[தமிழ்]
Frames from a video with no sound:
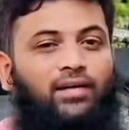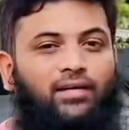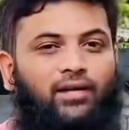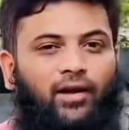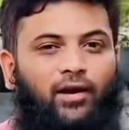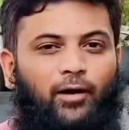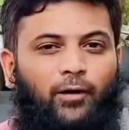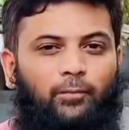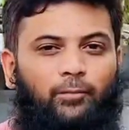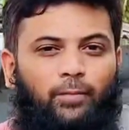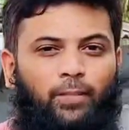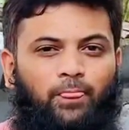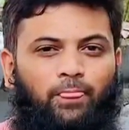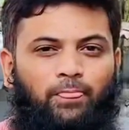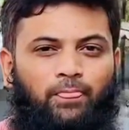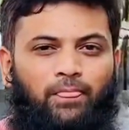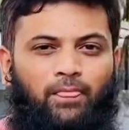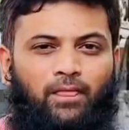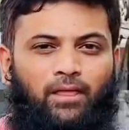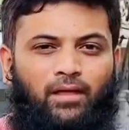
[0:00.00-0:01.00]
இருக்கிறாங்க
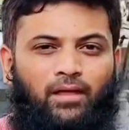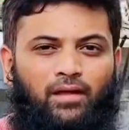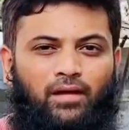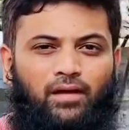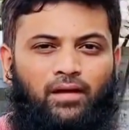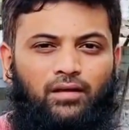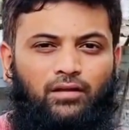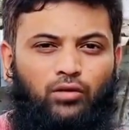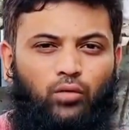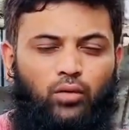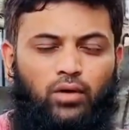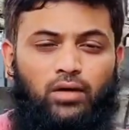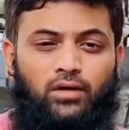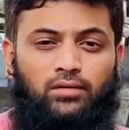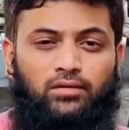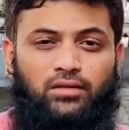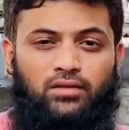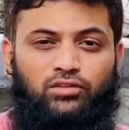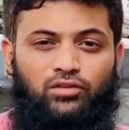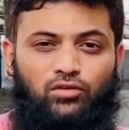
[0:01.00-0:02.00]
இந்த
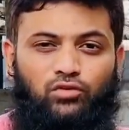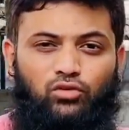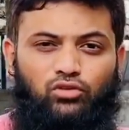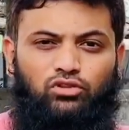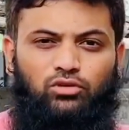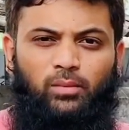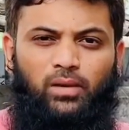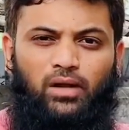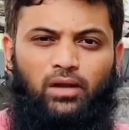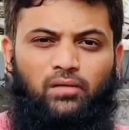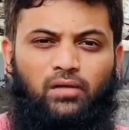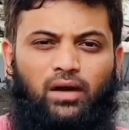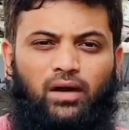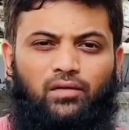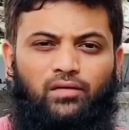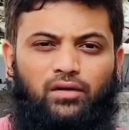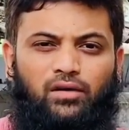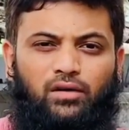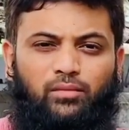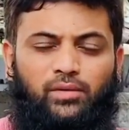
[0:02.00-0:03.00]
உலகத்தில் சந்தோஷமாக வாழ
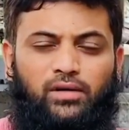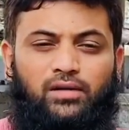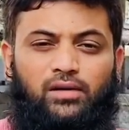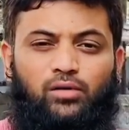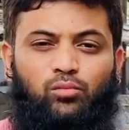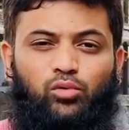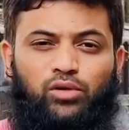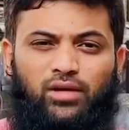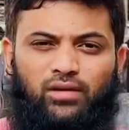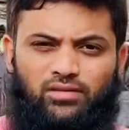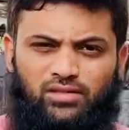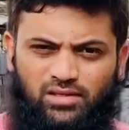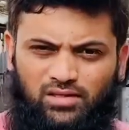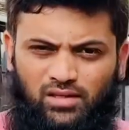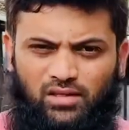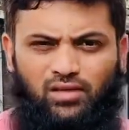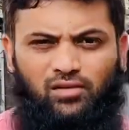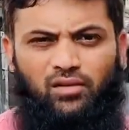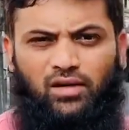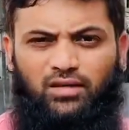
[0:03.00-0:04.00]
வேண்டும் என்று முயற்சி
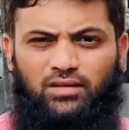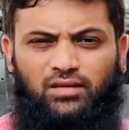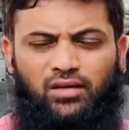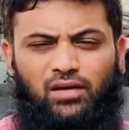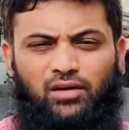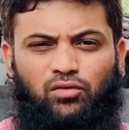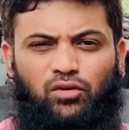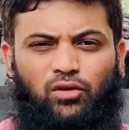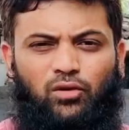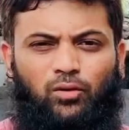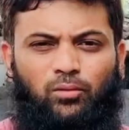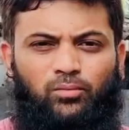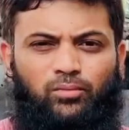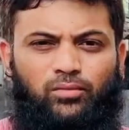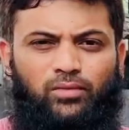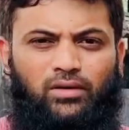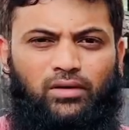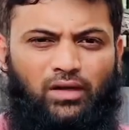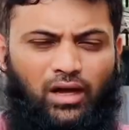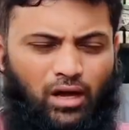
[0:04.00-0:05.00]
செய்தவர்கள் தான் இவர்களும்
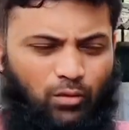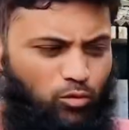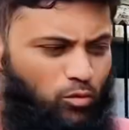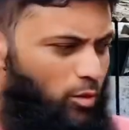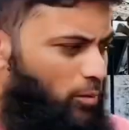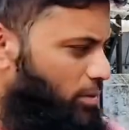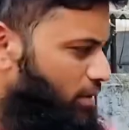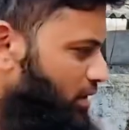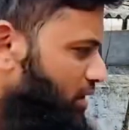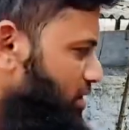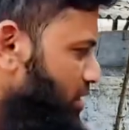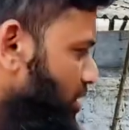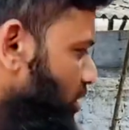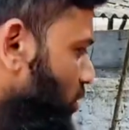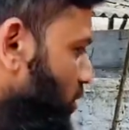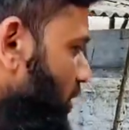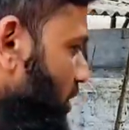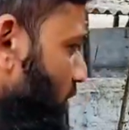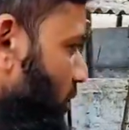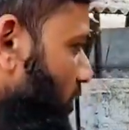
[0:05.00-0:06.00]
நாமும் அப்படி தான் செய்து
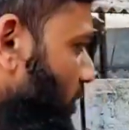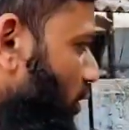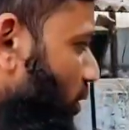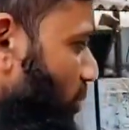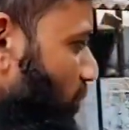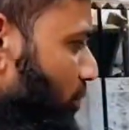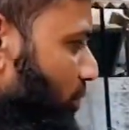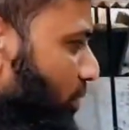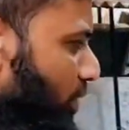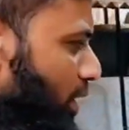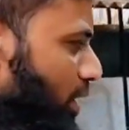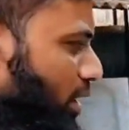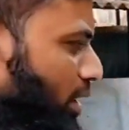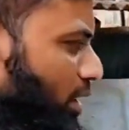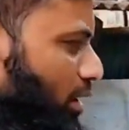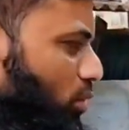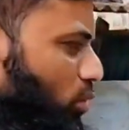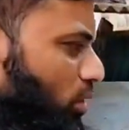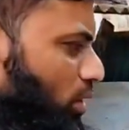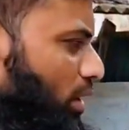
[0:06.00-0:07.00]
கொண்டிருக்கின்றோம்
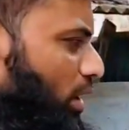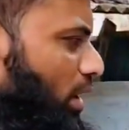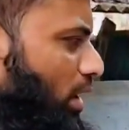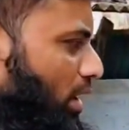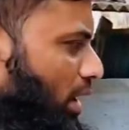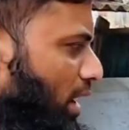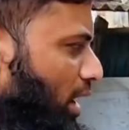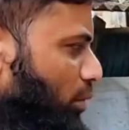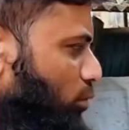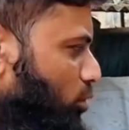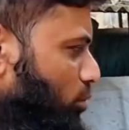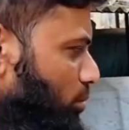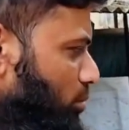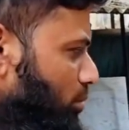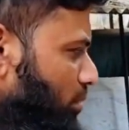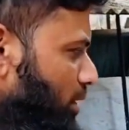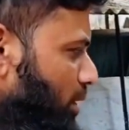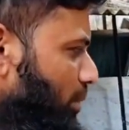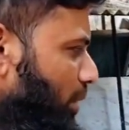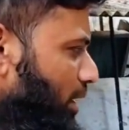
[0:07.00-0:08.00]
ஒரு நாள் நாமும்
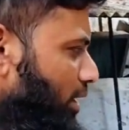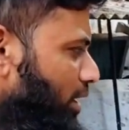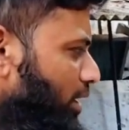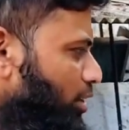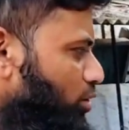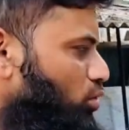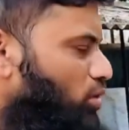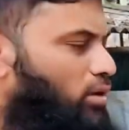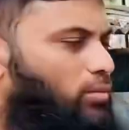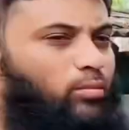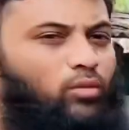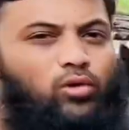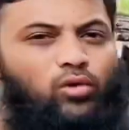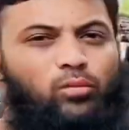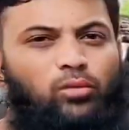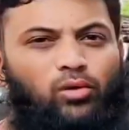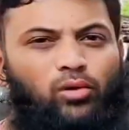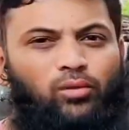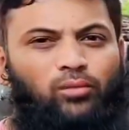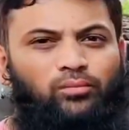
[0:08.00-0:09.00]
இந்த மண்ணறைக்குள்ளே போக
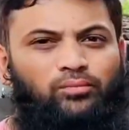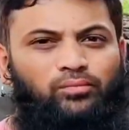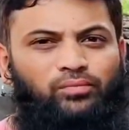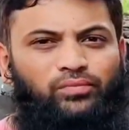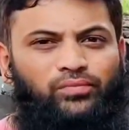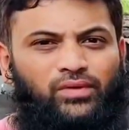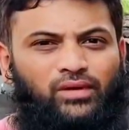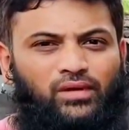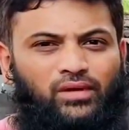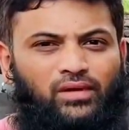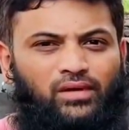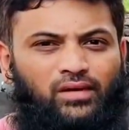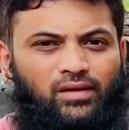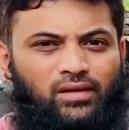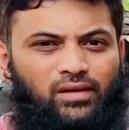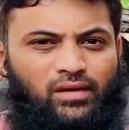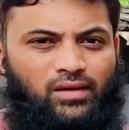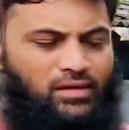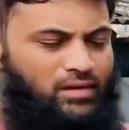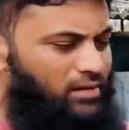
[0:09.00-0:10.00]
போகிறோம்
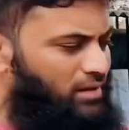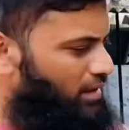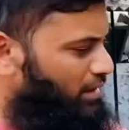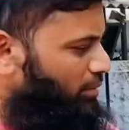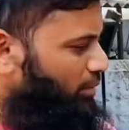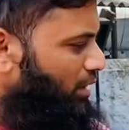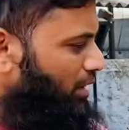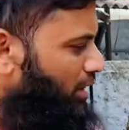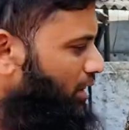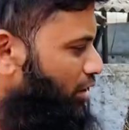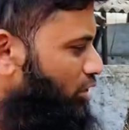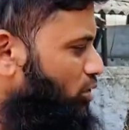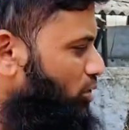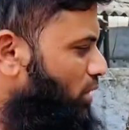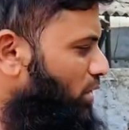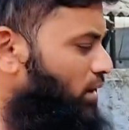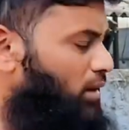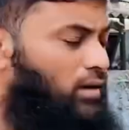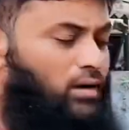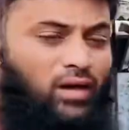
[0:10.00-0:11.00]
இதே
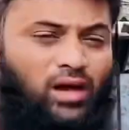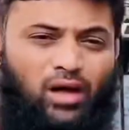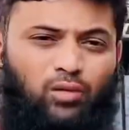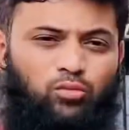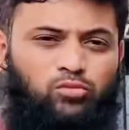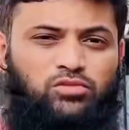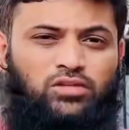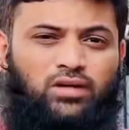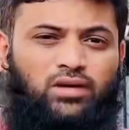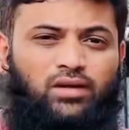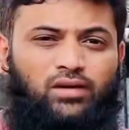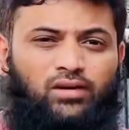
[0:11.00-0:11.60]
மண்ணறைக்குள்ளே நாமும் செல்ல